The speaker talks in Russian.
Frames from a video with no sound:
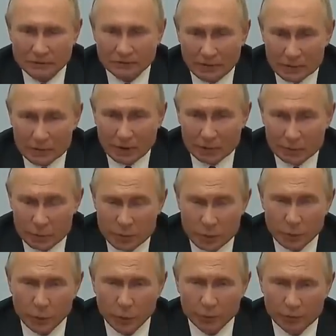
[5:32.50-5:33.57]
во всяком
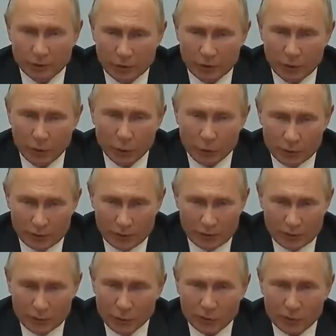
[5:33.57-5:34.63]
случае умные люди
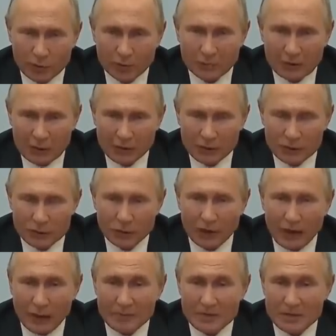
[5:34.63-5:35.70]
не могут не понимать, что
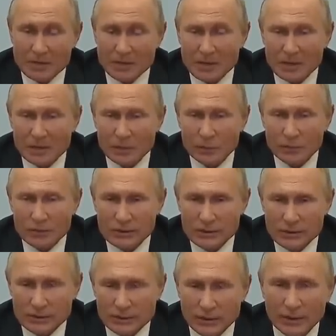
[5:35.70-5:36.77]
объединение
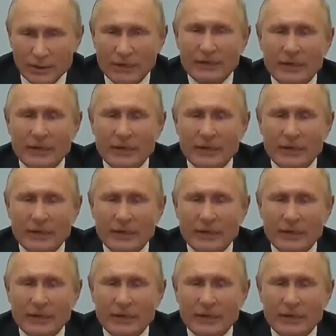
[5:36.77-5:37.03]
усилий